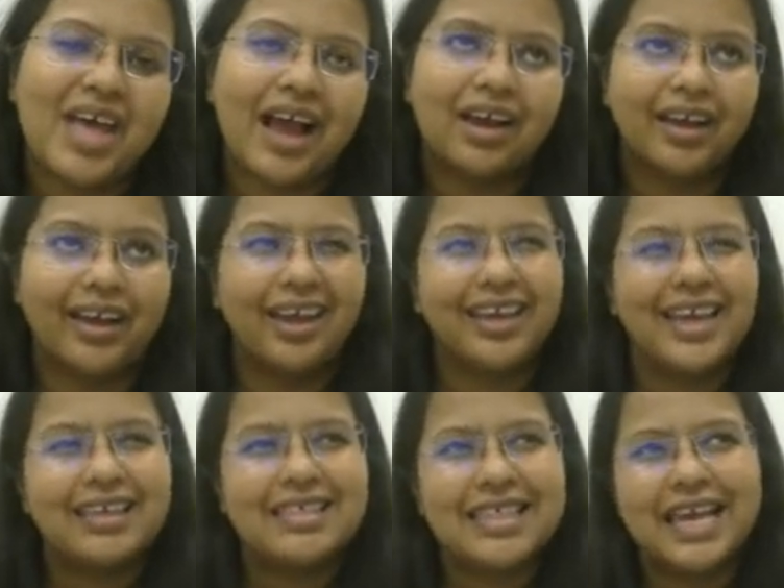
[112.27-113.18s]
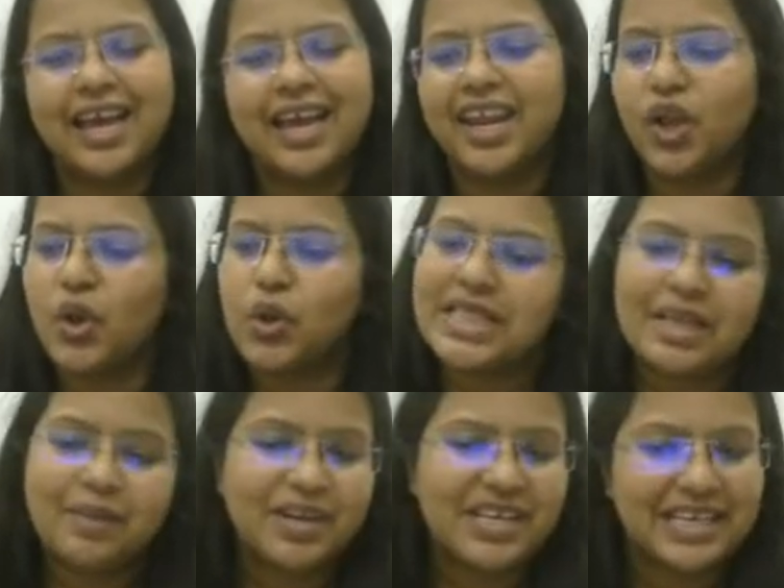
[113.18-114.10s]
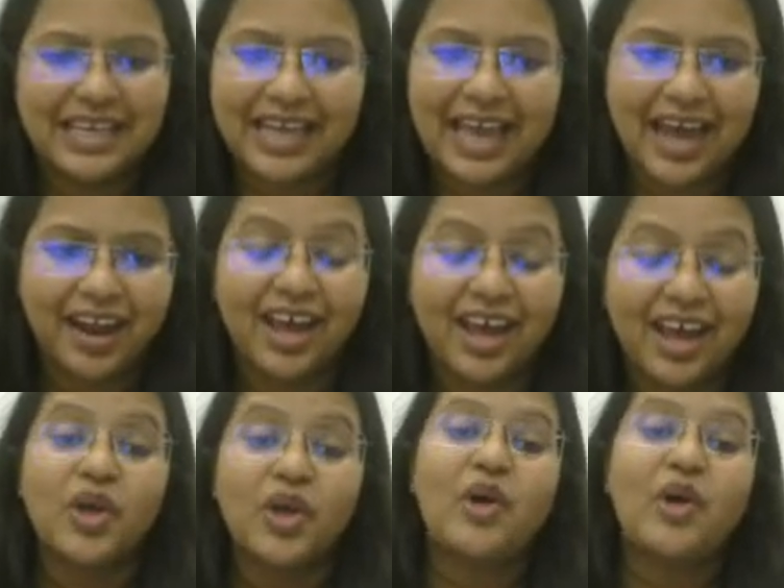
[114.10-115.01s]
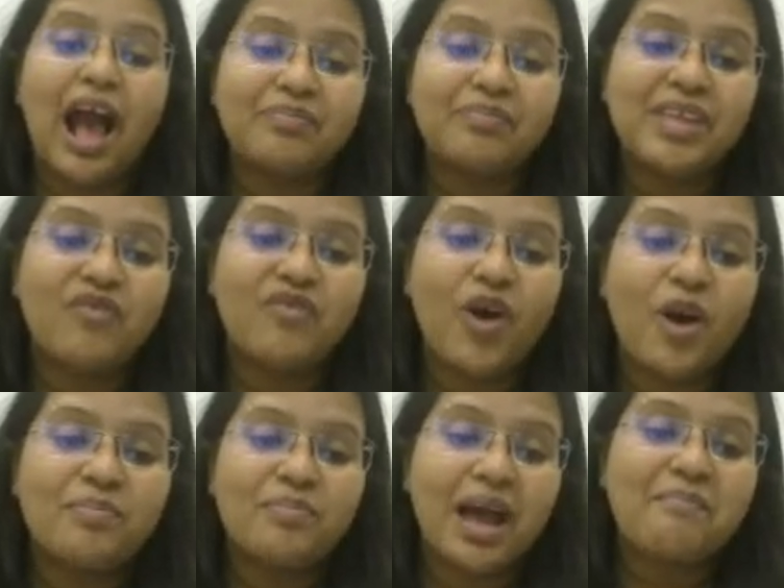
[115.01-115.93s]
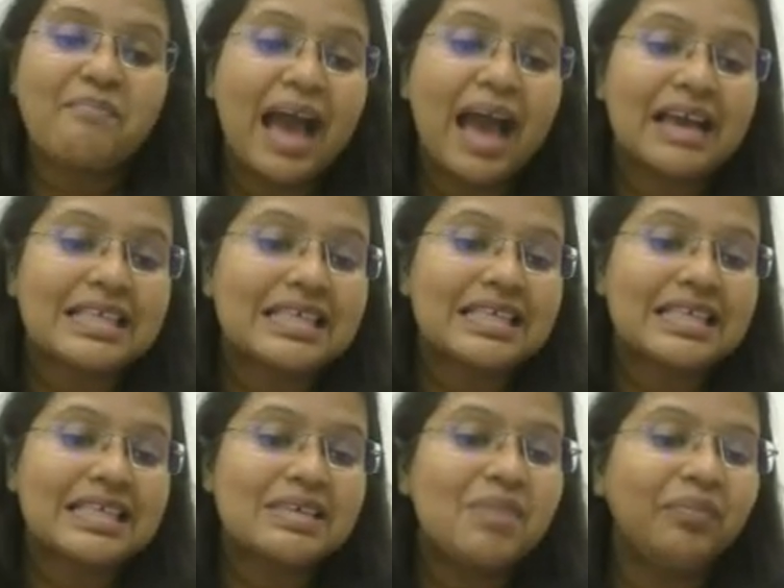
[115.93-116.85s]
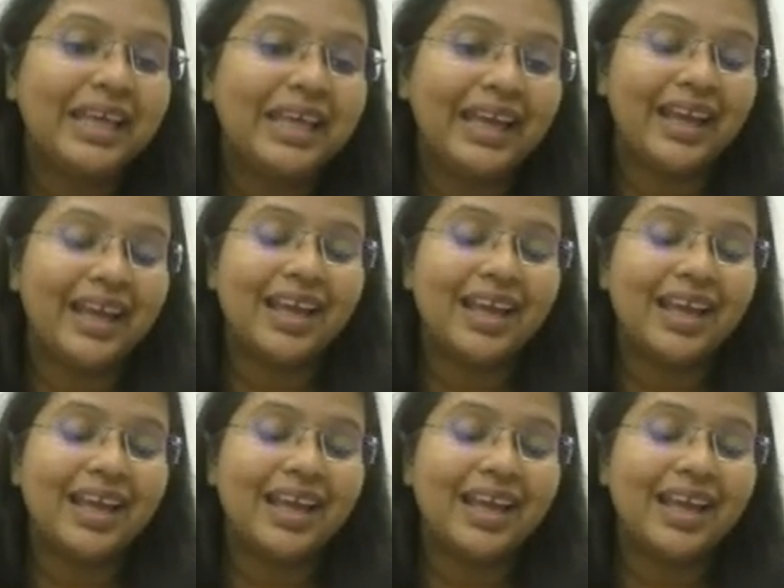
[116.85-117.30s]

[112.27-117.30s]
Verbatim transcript: आ गए हैं कैसे करें कुछ समझ नहीं आ रहा तो आपने वो अपना मैक्सिमम डे